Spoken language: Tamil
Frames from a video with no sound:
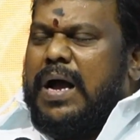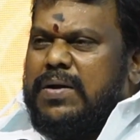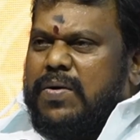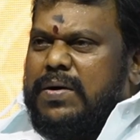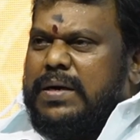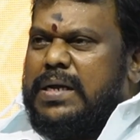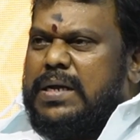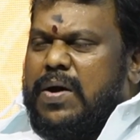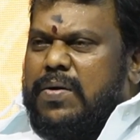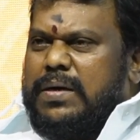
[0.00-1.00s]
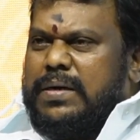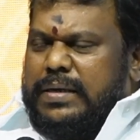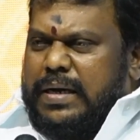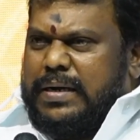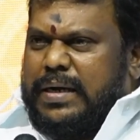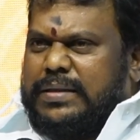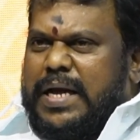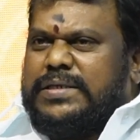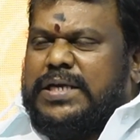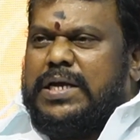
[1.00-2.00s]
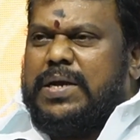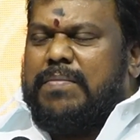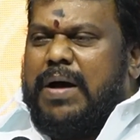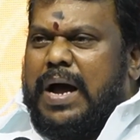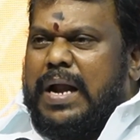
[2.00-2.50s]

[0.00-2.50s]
அங்கொன்று இங்கொன்று இருக்கத்தான் செய்யும்